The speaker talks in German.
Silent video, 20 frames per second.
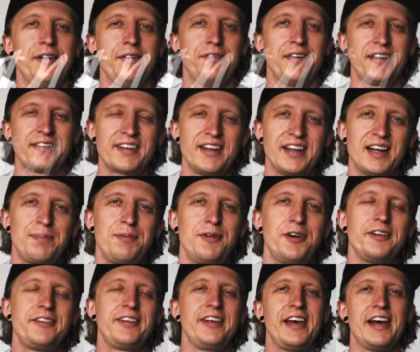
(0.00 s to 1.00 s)
Was geht ab
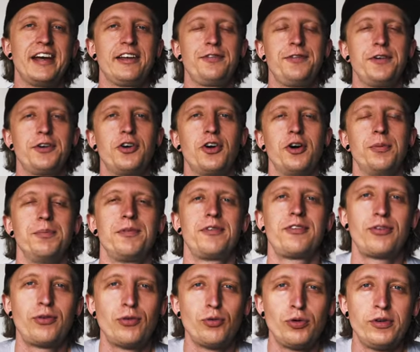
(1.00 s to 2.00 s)
Leute? Herzlich willkommen
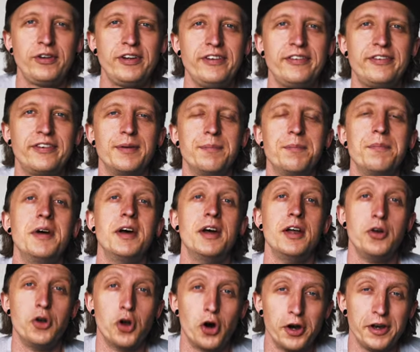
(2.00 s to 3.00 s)
zu diesem
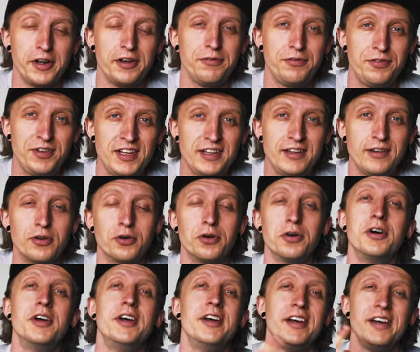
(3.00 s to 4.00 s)
neuen Video.
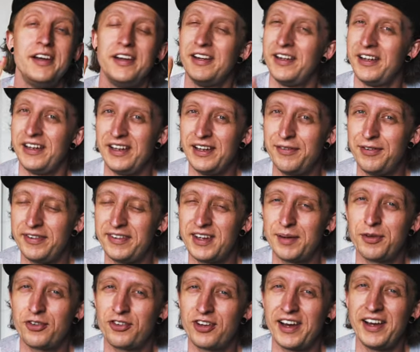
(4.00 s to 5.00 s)
Ihr wisst ja
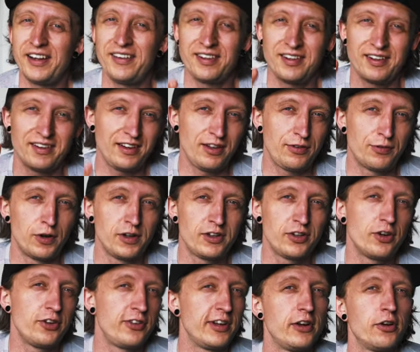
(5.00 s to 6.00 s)
Bescheid, ich
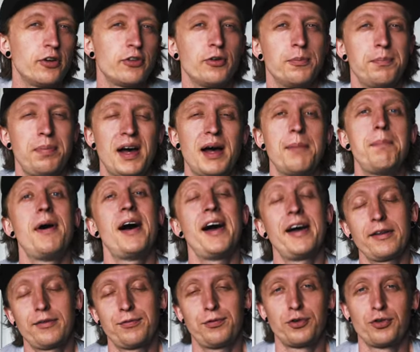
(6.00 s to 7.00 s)
wollte euch ja noch so ein paar
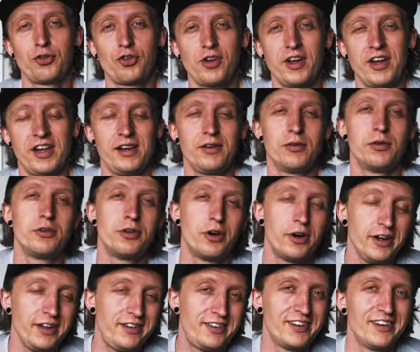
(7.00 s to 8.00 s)
Parks vorstellen und
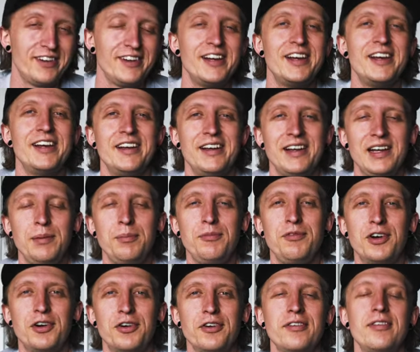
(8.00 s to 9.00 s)
heute nehmen
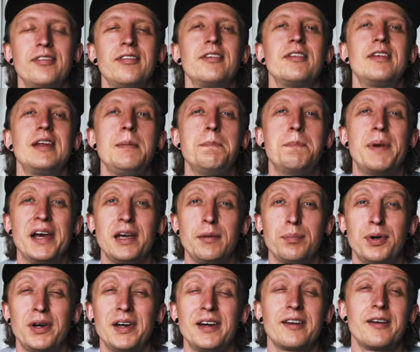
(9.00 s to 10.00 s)
wir uns den
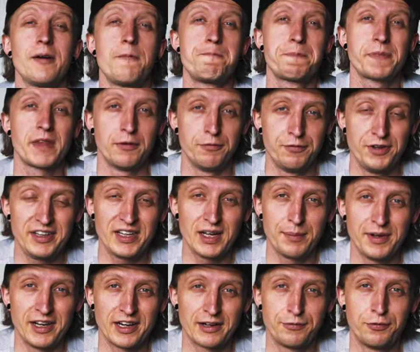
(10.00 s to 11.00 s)
Bikepark
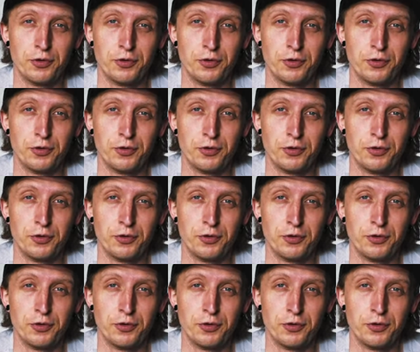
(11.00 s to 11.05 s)
Winterberg